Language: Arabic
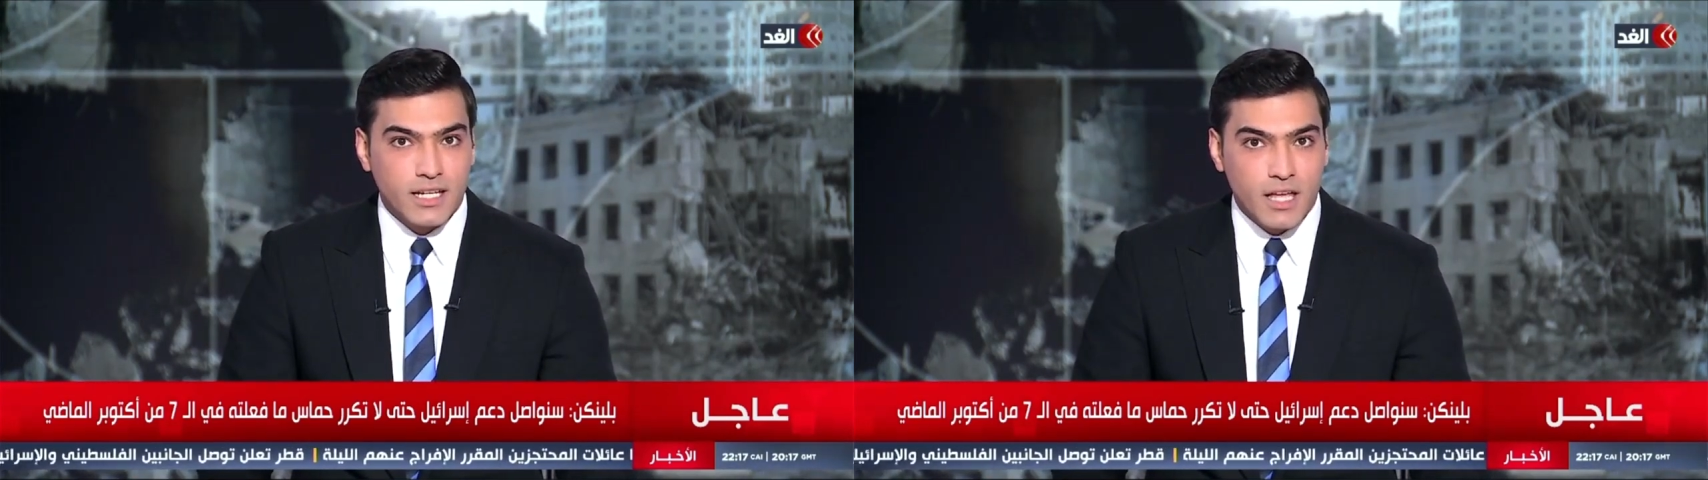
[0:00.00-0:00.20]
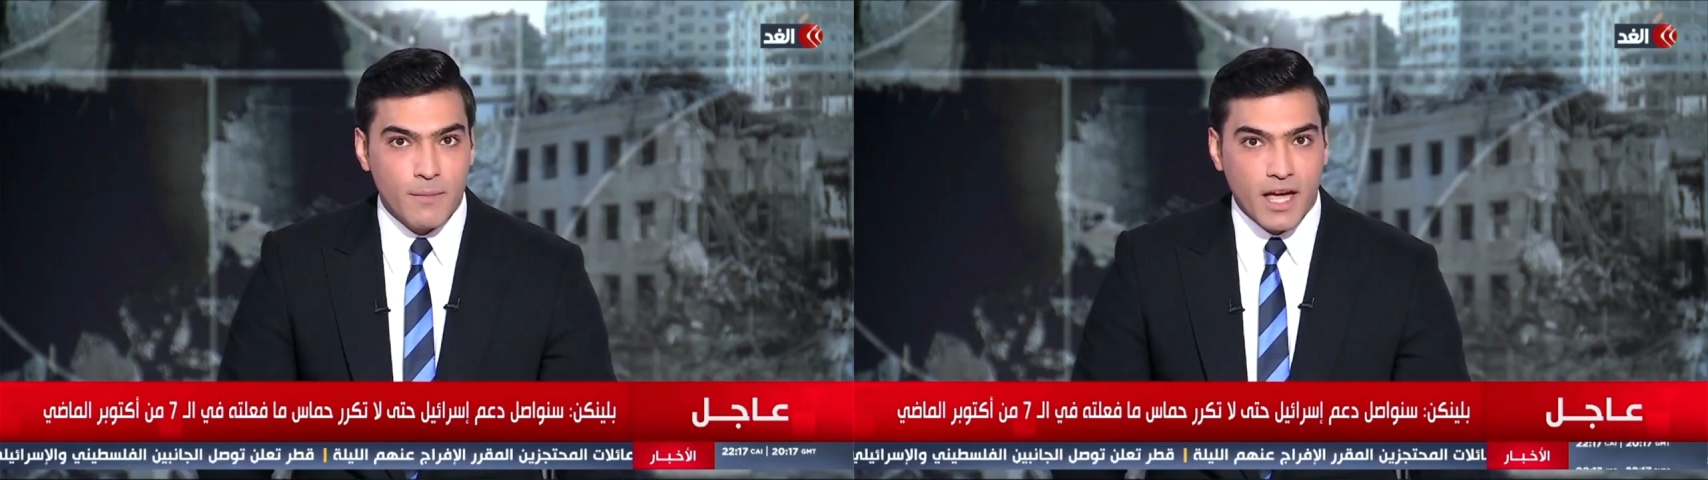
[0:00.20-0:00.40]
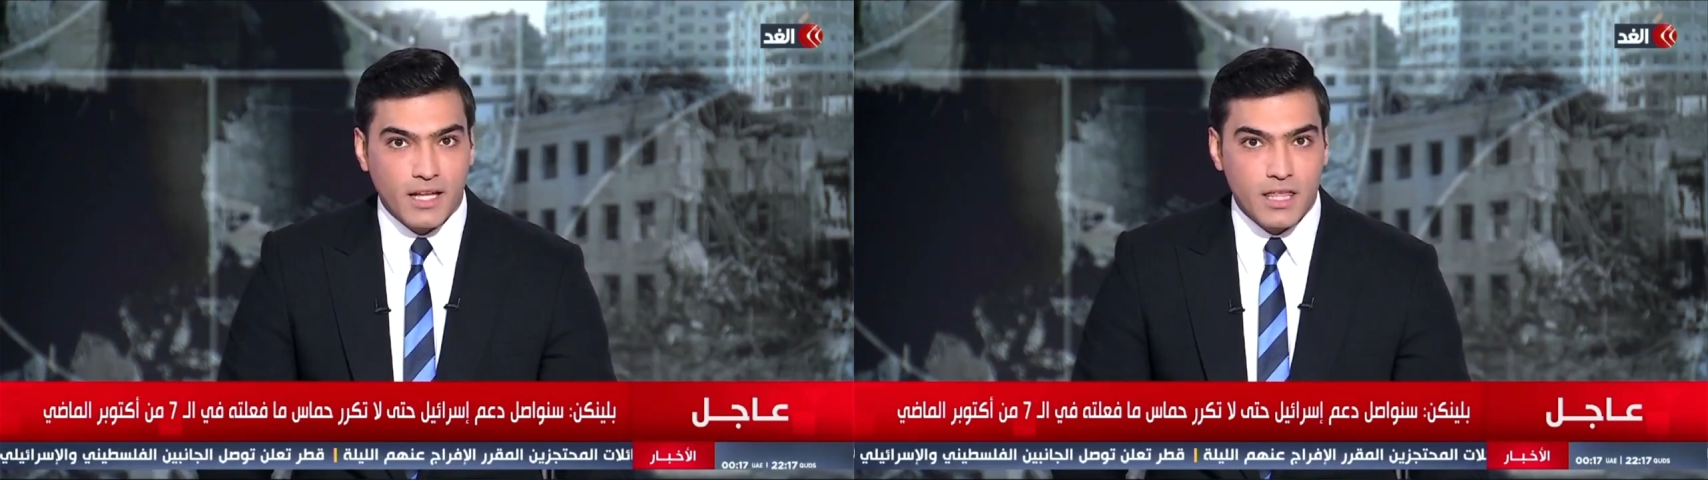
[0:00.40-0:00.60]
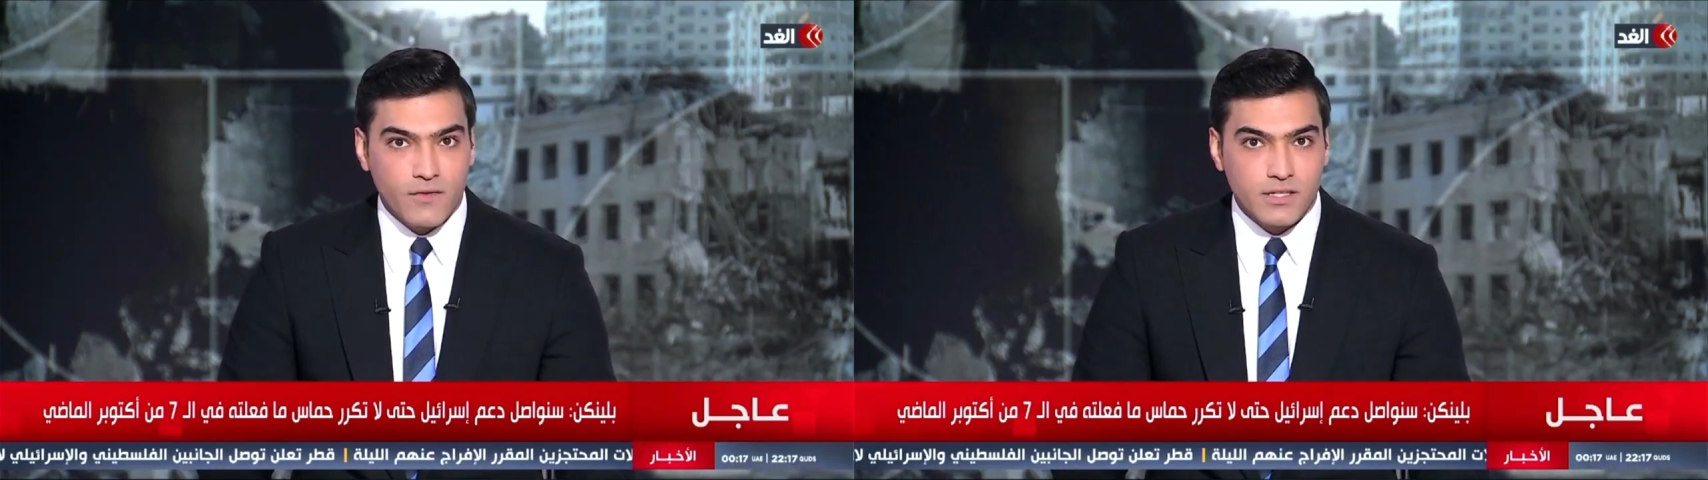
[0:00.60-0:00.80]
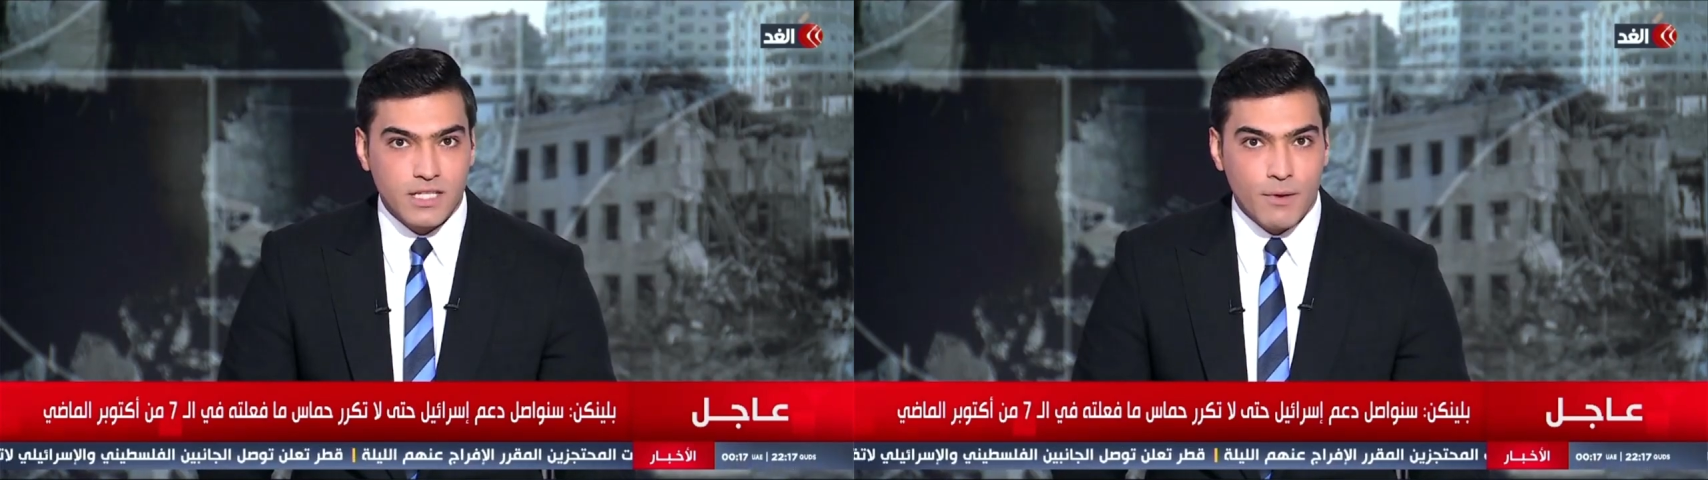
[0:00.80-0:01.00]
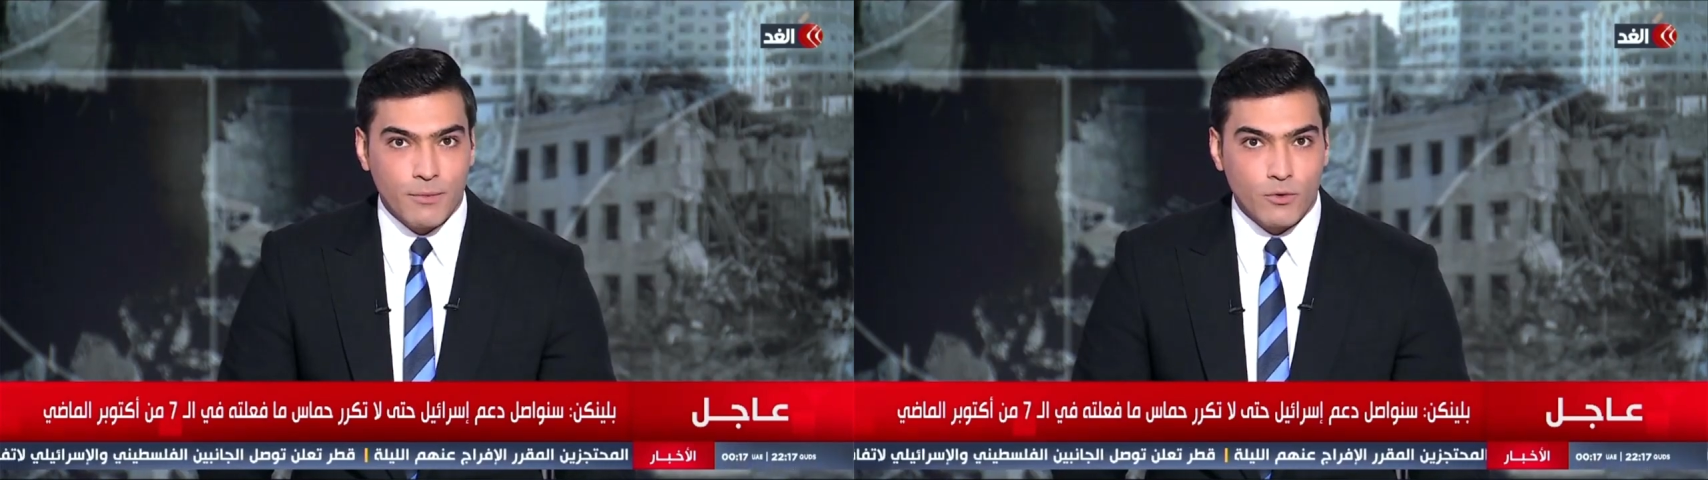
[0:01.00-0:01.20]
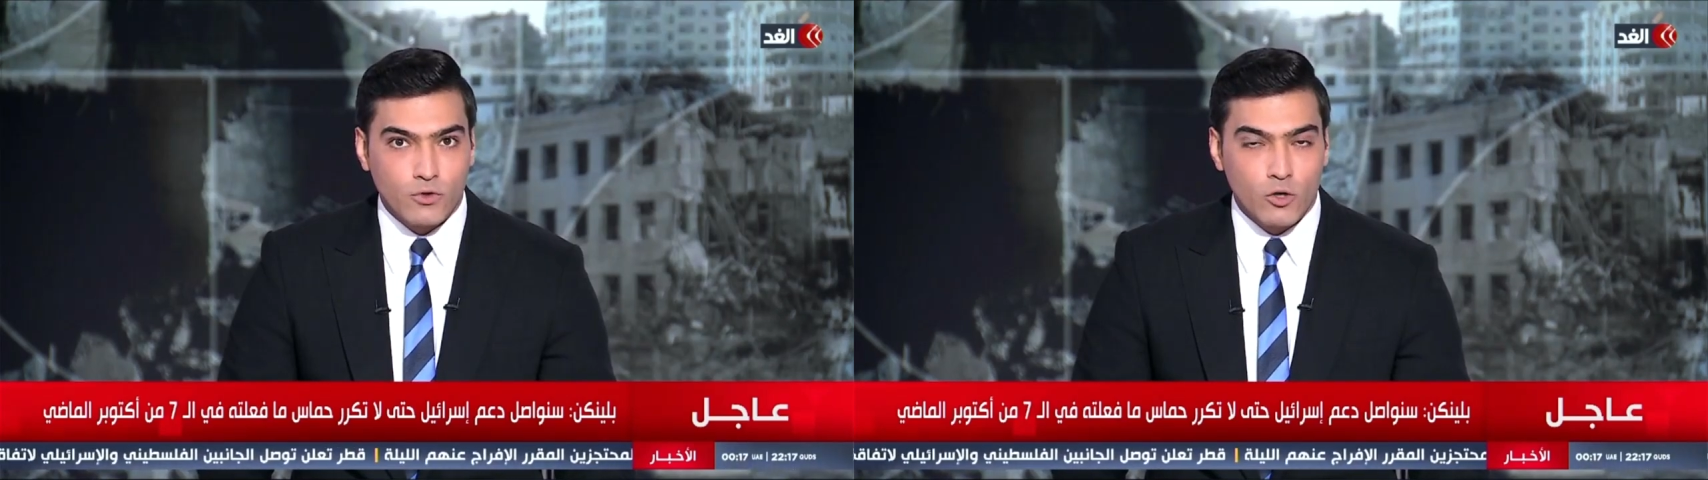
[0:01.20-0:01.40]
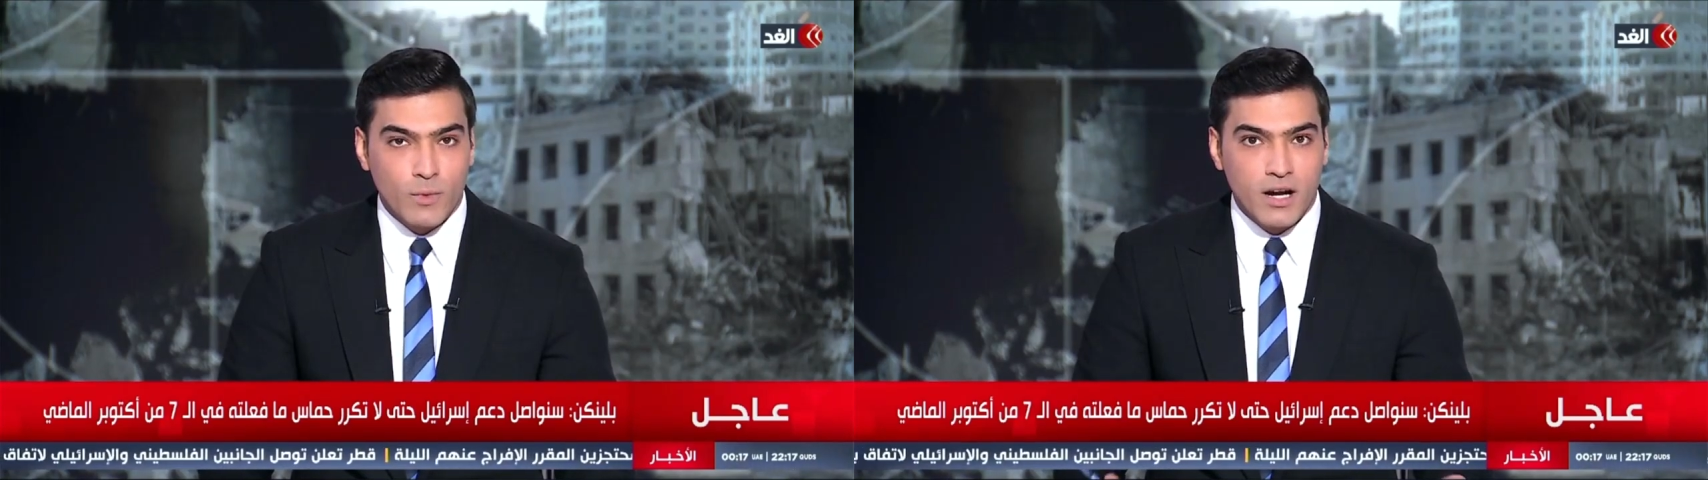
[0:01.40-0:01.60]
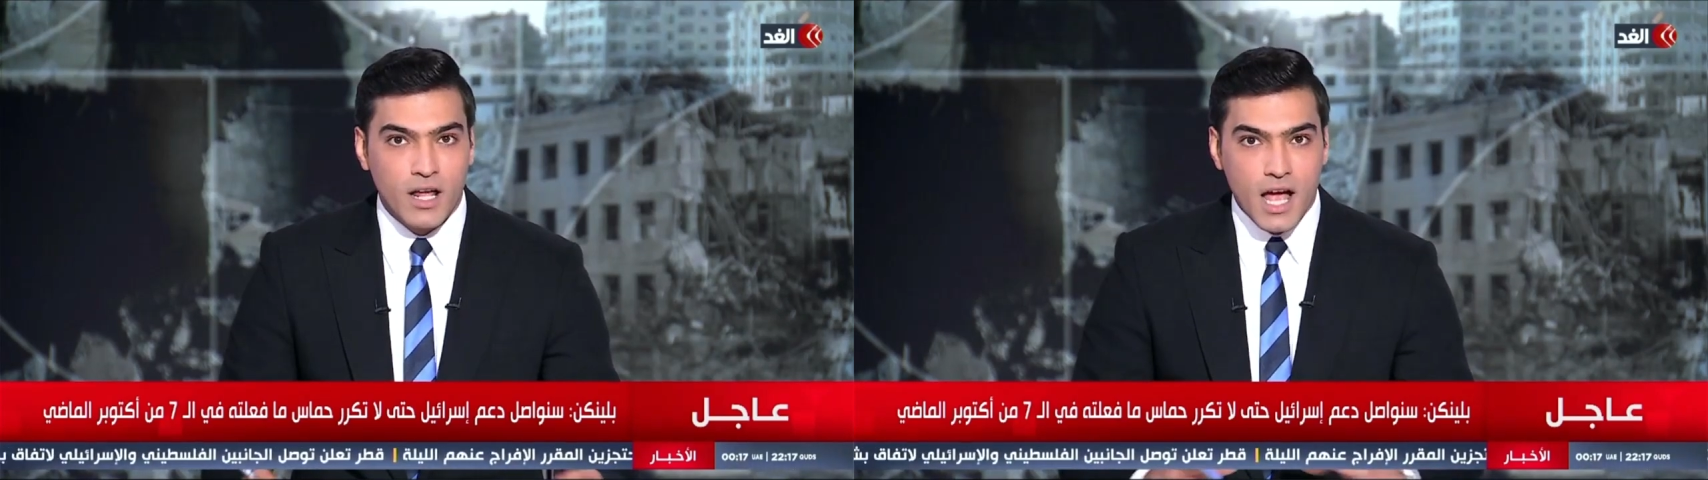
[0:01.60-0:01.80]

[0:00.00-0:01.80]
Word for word: كما حدث في السابع من أكتوبر